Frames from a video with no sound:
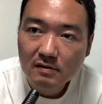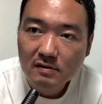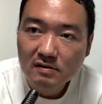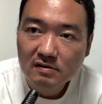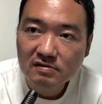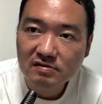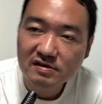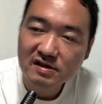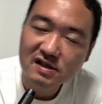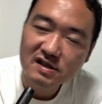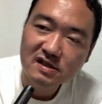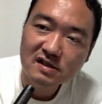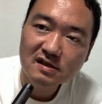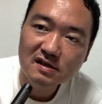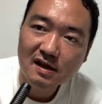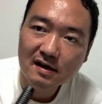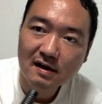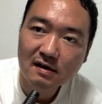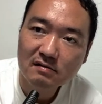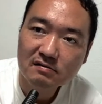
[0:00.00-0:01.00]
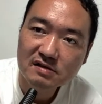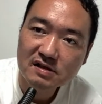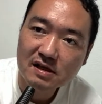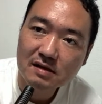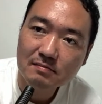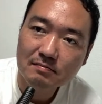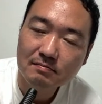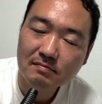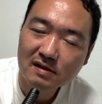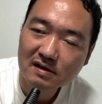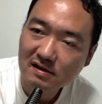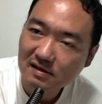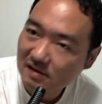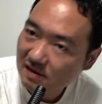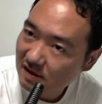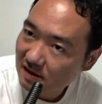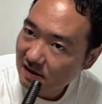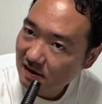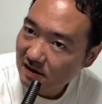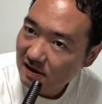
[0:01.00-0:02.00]
藤井隆夫さん、まだ
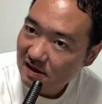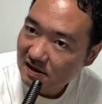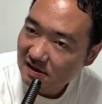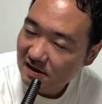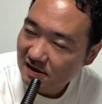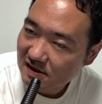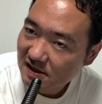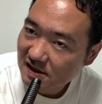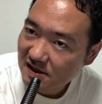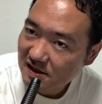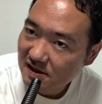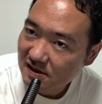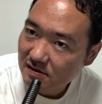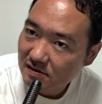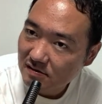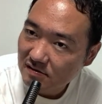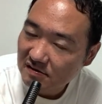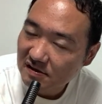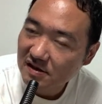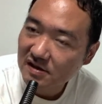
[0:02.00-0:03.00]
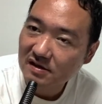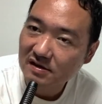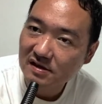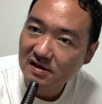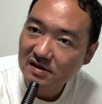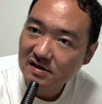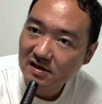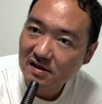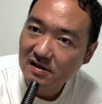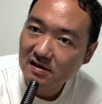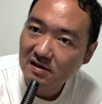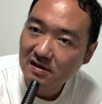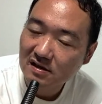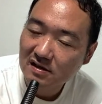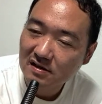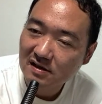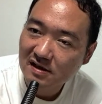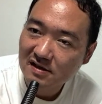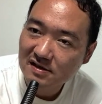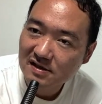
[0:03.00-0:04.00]
議員ですか維新の議員ですかあ
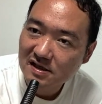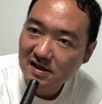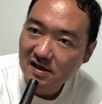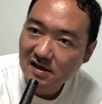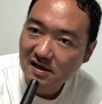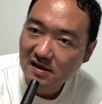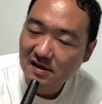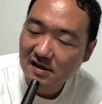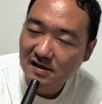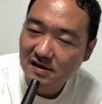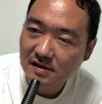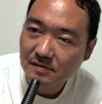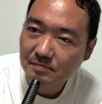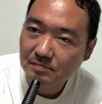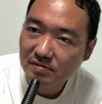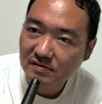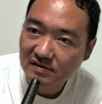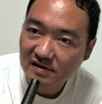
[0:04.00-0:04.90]
立ち上がれ日本